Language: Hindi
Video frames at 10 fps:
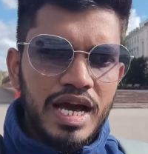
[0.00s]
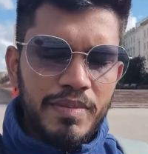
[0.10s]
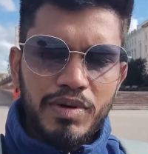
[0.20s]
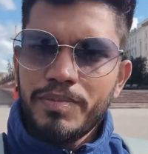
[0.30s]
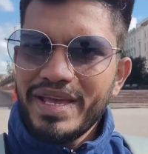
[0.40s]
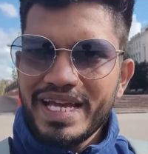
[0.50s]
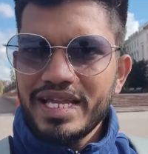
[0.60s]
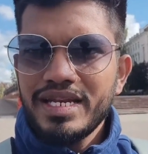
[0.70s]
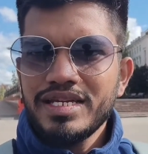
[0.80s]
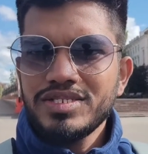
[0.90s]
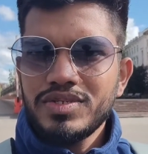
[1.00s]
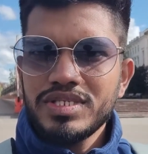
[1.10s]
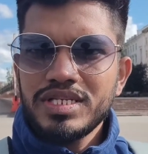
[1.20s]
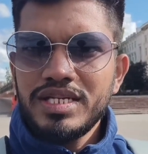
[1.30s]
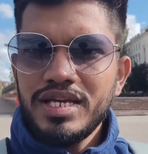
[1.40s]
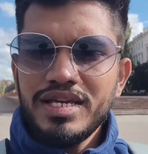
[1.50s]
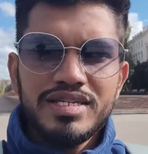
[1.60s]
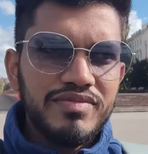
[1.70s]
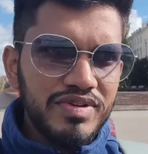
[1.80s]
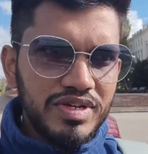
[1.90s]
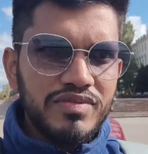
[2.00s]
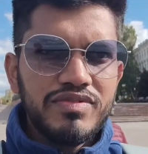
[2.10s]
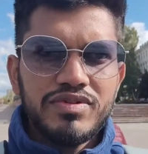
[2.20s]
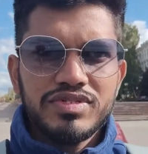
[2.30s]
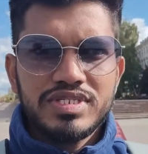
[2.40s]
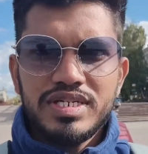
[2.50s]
आपको पे करने की ज़रूरत नहीं है ये फ्री ऑफ कॉस्ट